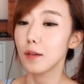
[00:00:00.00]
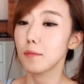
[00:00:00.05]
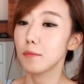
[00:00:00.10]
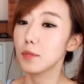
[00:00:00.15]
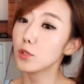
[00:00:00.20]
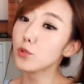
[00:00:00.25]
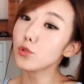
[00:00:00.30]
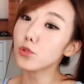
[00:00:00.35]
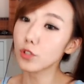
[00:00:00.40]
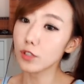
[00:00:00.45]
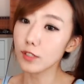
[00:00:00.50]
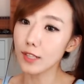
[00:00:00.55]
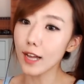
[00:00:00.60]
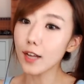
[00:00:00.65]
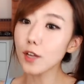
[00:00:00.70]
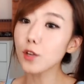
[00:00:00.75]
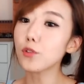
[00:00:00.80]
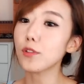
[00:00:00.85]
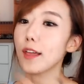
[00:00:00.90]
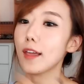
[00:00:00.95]
미국은
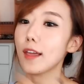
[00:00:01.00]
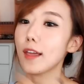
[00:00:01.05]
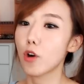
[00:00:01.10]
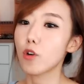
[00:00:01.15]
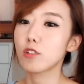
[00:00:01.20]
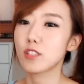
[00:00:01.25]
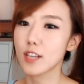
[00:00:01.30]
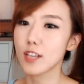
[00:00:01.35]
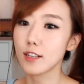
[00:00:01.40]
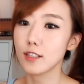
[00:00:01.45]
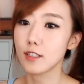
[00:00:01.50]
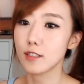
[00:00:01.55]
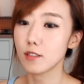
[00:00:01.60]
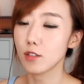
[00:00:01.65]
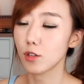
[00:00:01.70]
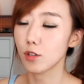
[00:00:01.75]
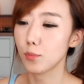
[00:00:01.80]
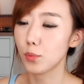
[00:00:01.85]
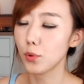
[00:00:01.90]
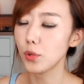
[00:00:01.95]
학교 내 경찰이
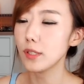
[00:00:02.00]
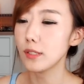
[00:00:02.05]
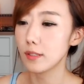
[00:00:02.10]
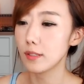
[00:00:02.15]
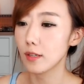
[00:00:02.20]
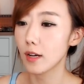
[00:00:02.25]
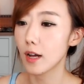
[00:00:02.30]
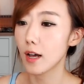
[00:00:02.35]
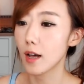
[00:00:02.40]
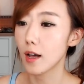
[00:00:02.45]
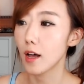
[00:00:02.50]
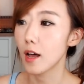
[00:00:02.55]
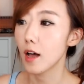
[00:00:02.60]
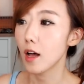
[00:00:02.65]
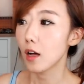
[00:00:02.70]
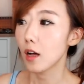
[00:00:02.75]
있어요. 폴리스가.